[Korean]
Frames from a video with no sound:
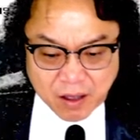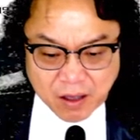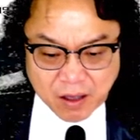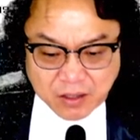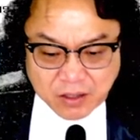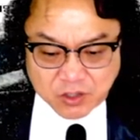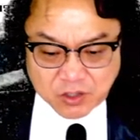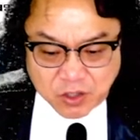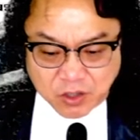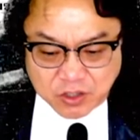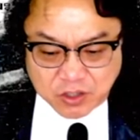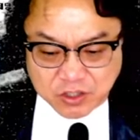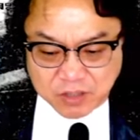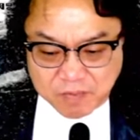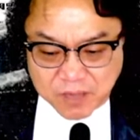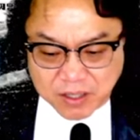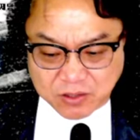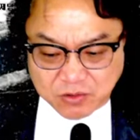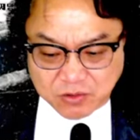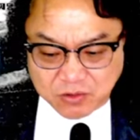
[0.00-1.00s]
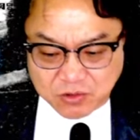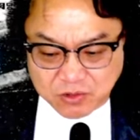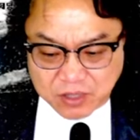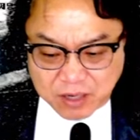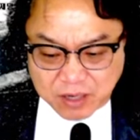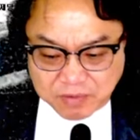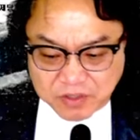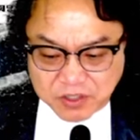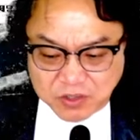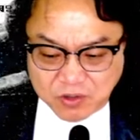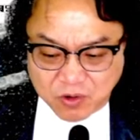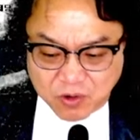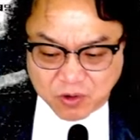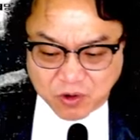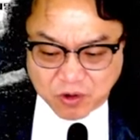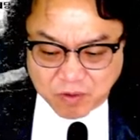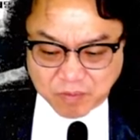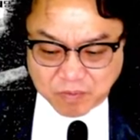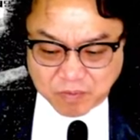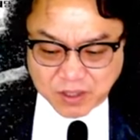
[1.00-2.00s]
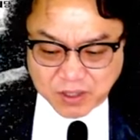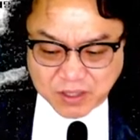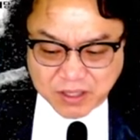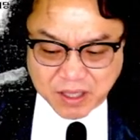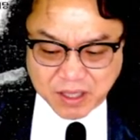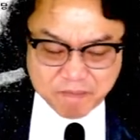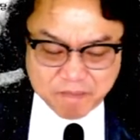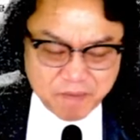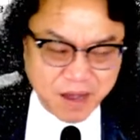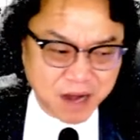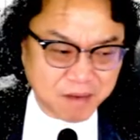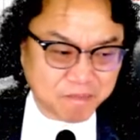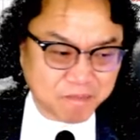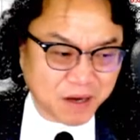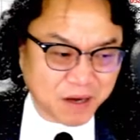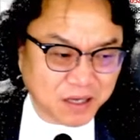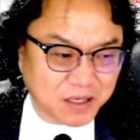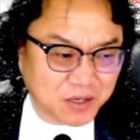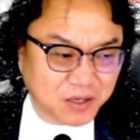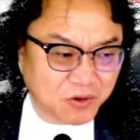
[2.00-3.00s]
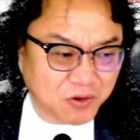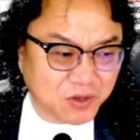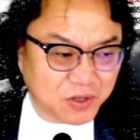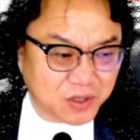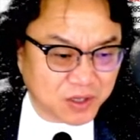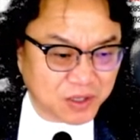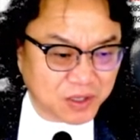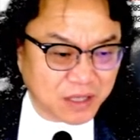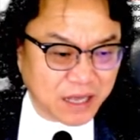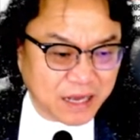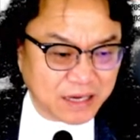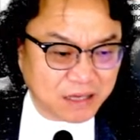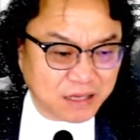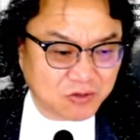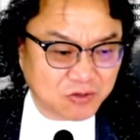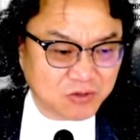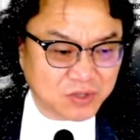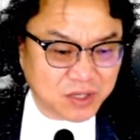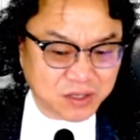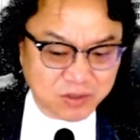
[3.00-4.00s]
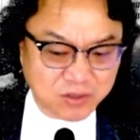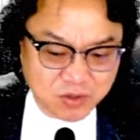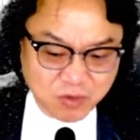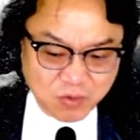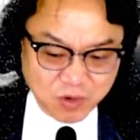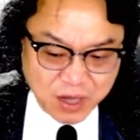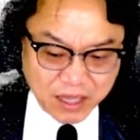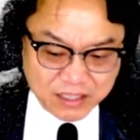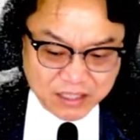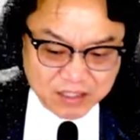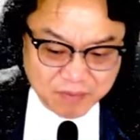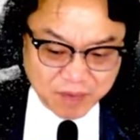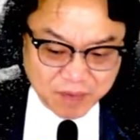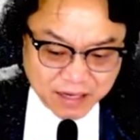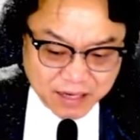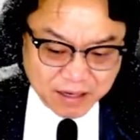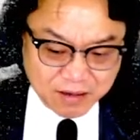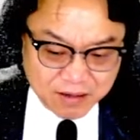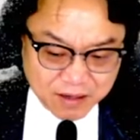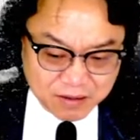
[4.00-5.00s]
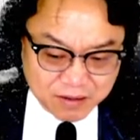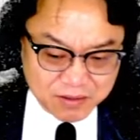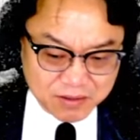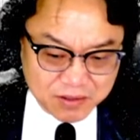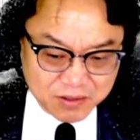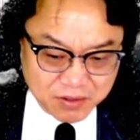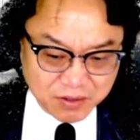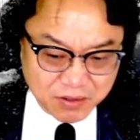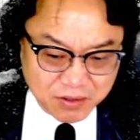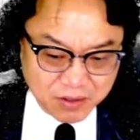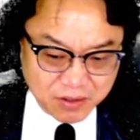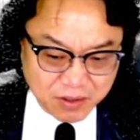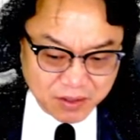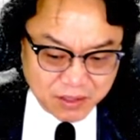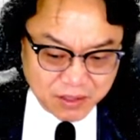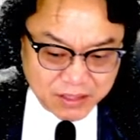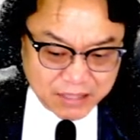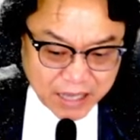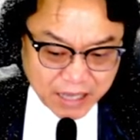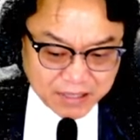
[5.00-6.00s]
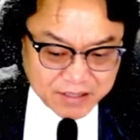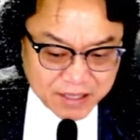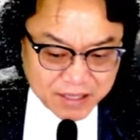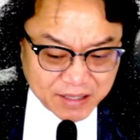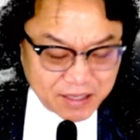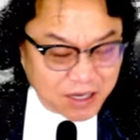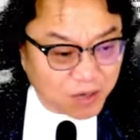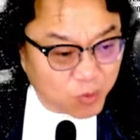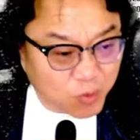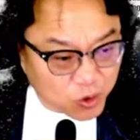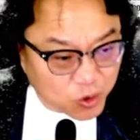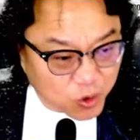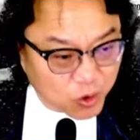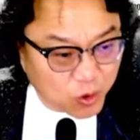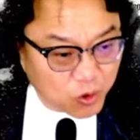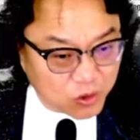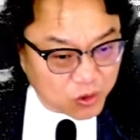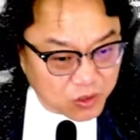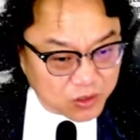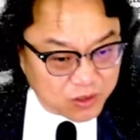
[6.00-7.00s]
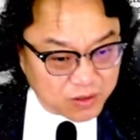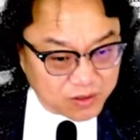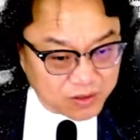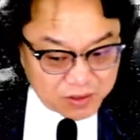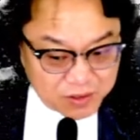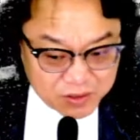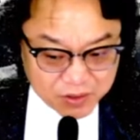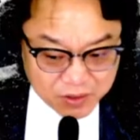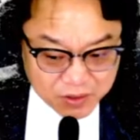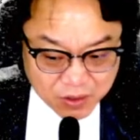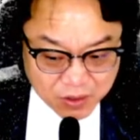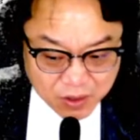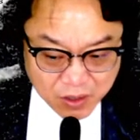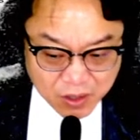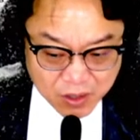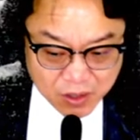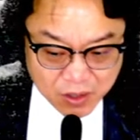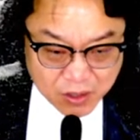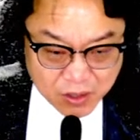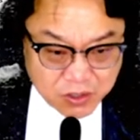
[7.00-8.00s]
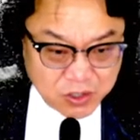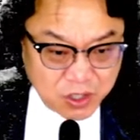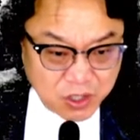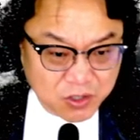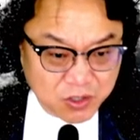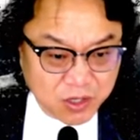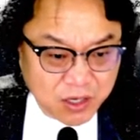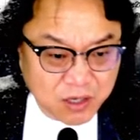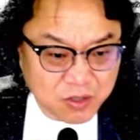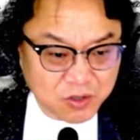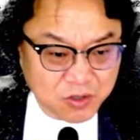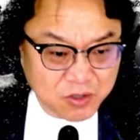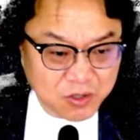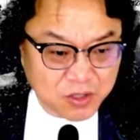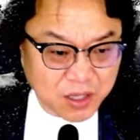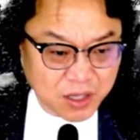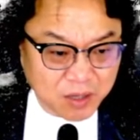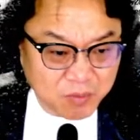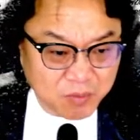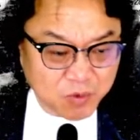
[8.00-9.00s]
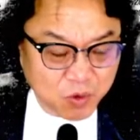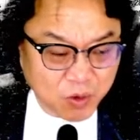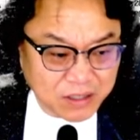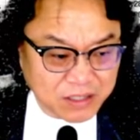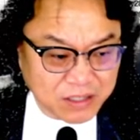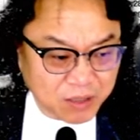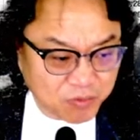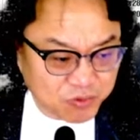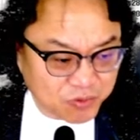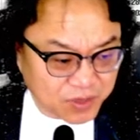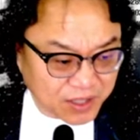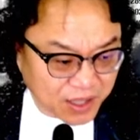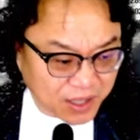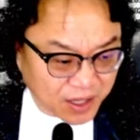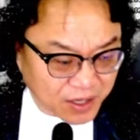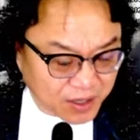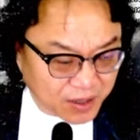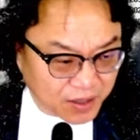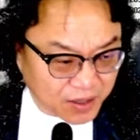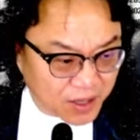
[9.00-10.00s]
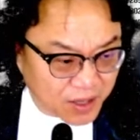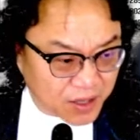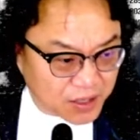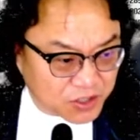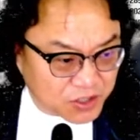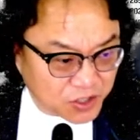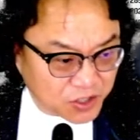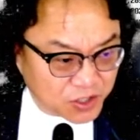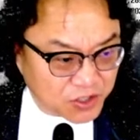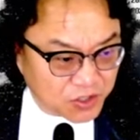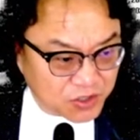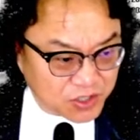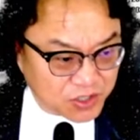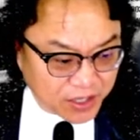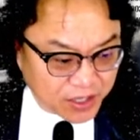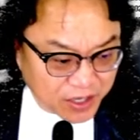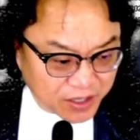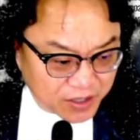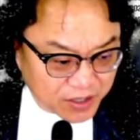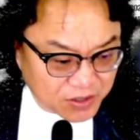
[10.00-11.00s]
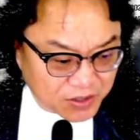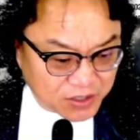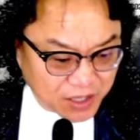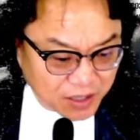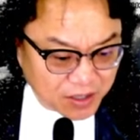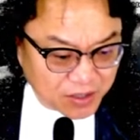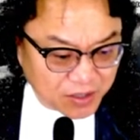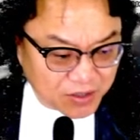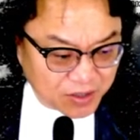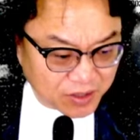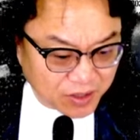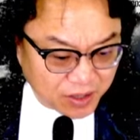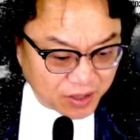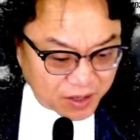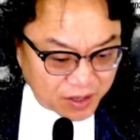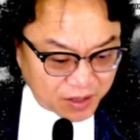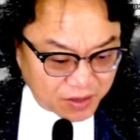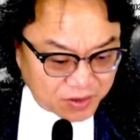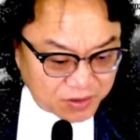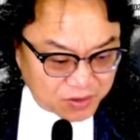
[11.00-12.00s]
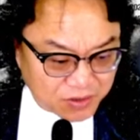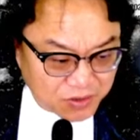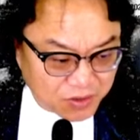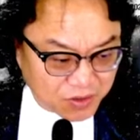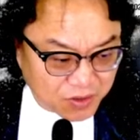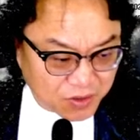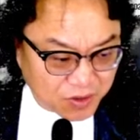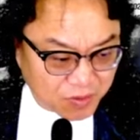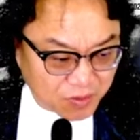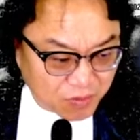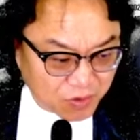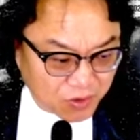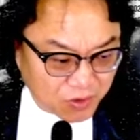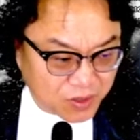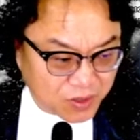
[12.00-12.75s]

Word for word: 저점 매수랍시고 밑에 박박 끼고 있는 하락 추세에 있는 종목 하지 마라 그랬거든요. 이 약세니까 못 올라오는 거거든요. 자, 그런 것들이 다 뭐 화장품이나 전기전자나 이런 섹터들, 그죠? 뭐